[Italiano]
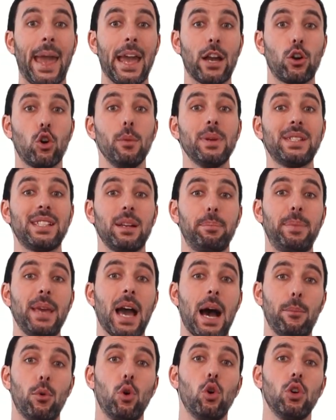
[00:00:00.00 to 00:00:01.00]
E come
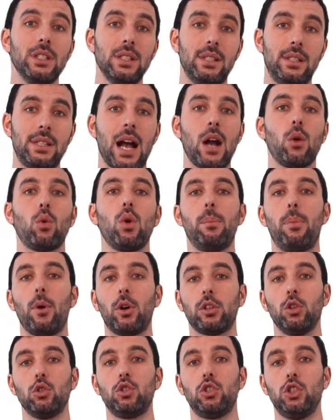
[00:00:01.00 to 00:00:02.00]
sappiamo, il sangue
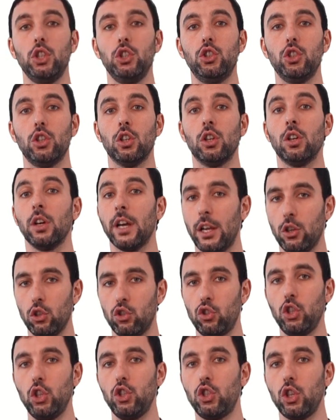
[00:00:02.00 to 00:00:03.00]
porta ossigeno e
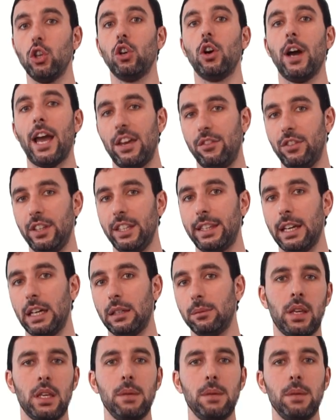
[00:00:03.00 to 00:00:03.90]
l'ossigeno è vita.